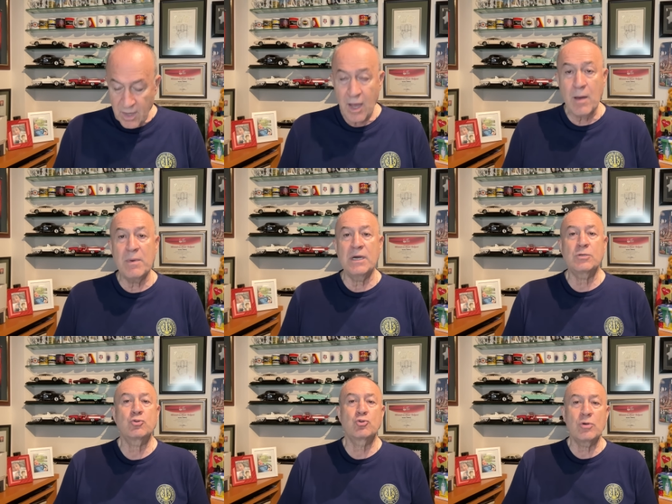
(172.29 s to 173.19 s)
ama
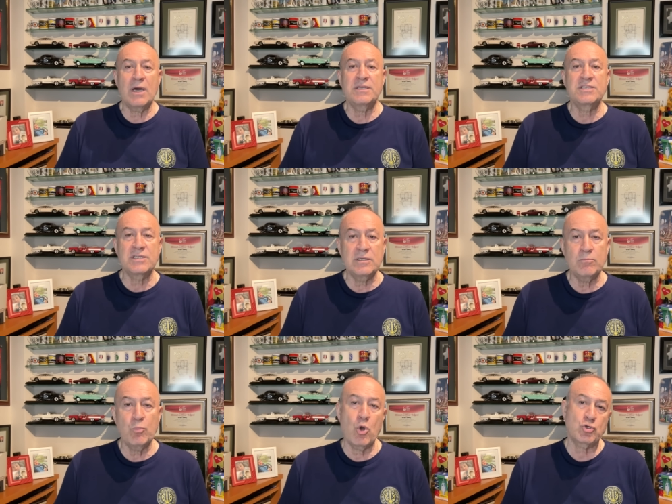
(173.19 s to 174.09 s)
şu an için
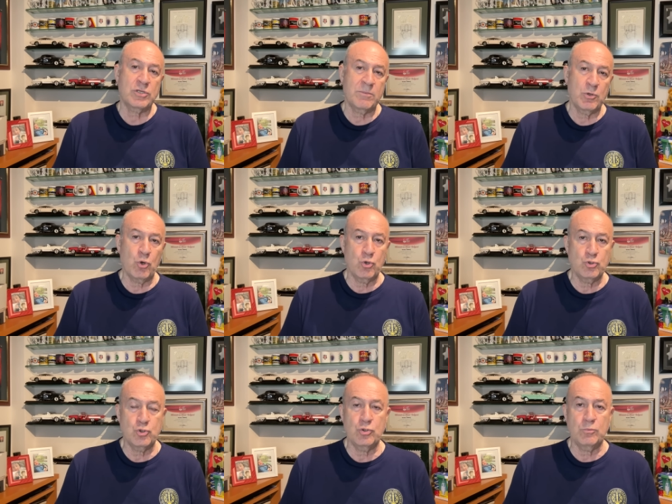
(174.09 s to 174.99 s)
boşta bir
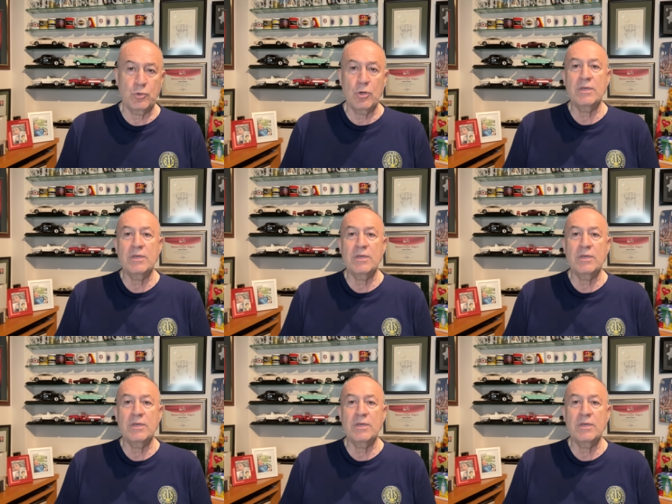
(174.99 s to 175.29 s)
oyuncuyum diyor.